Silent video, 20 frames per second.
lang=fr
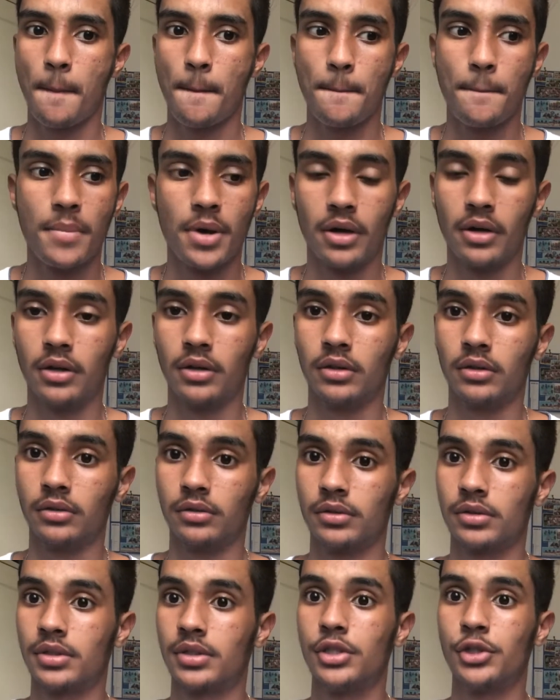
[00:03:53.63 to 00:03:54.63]
ben,
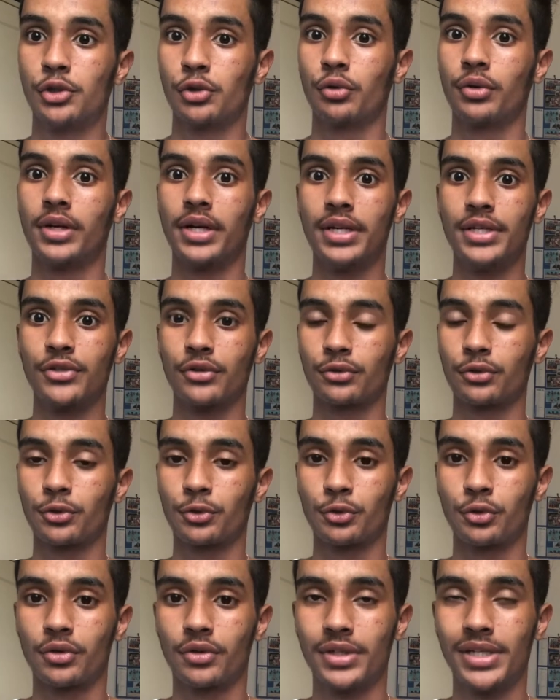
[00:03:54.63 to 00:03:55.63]
si je regarde
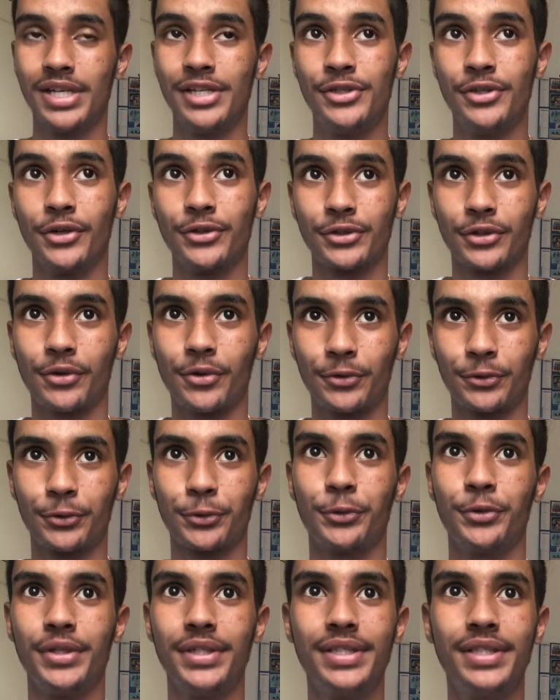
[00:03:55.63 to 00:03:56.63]
les, autres,
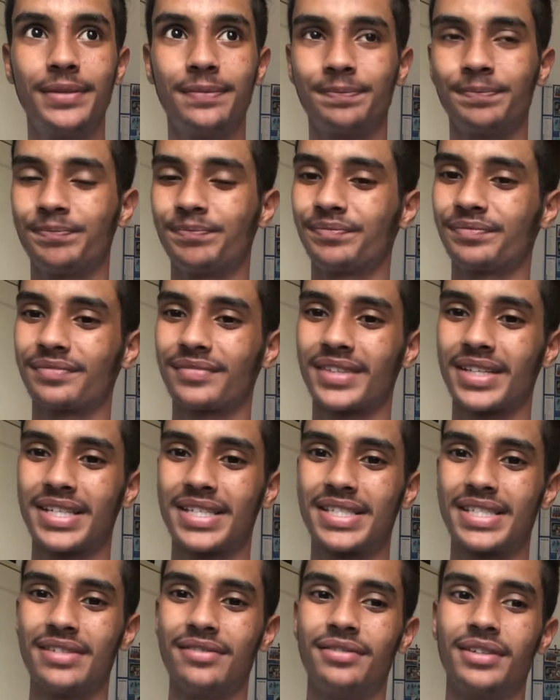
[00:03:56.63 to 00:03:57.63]
Android,
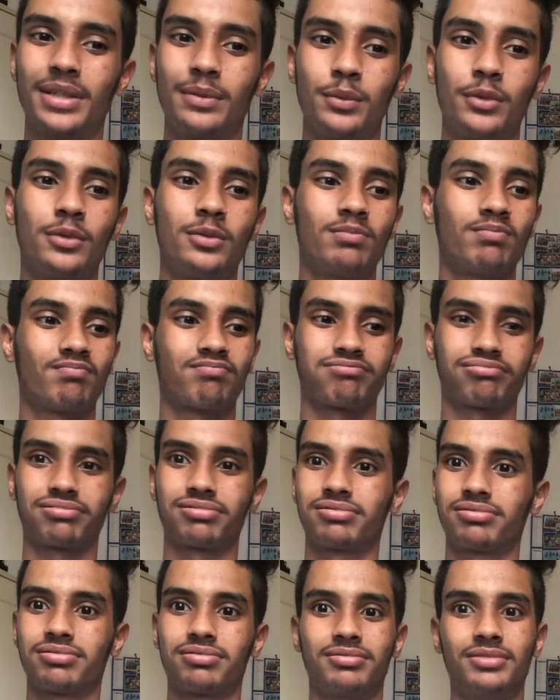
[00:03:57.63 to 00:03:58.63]
c'est vraiment
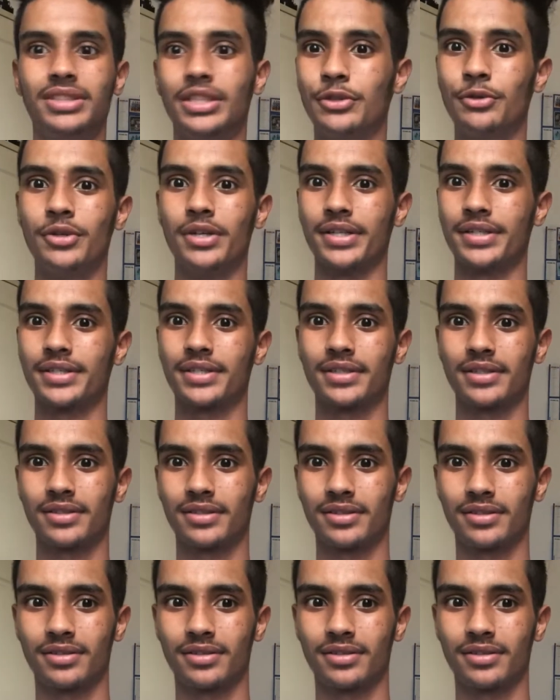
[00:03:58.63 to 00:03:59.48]
dégueulasse.